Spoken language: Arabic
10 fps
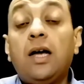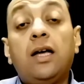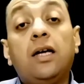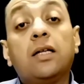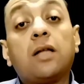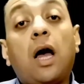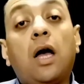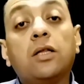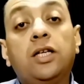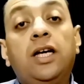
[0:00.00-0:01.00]
آه،
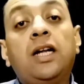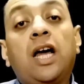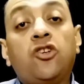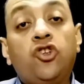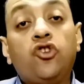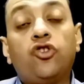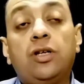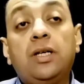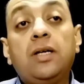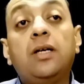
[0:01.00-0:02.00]
تعاطي الحشيش
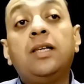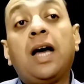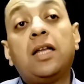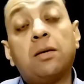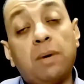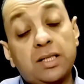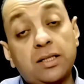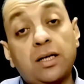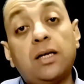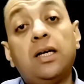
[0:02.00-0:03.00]
يعني
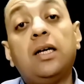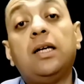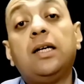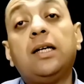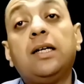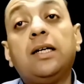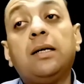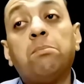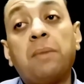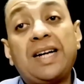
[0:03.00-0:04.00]
مصر
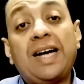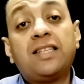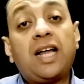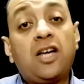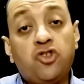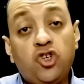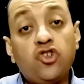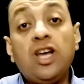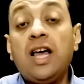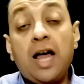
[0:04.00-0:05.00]
آه، منعت
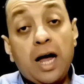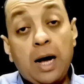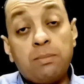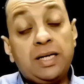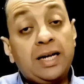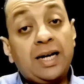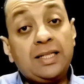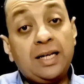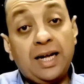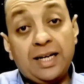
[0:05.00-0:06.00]
الحشيش قبل
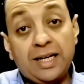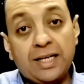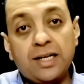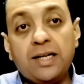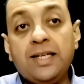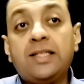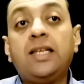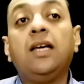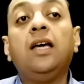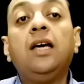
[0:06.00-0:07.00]
الاحتلال
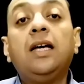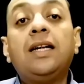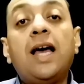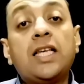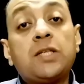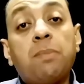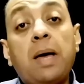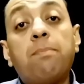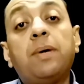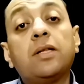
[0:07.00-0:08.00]
الإنجليزي
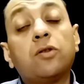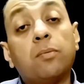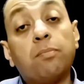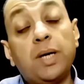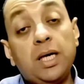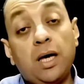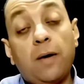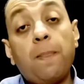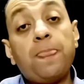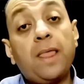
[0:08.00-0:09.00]
لأسباب
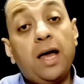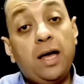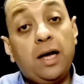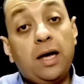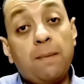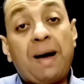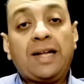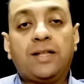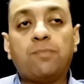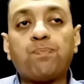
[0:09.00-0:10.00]
طبية آه، بحتة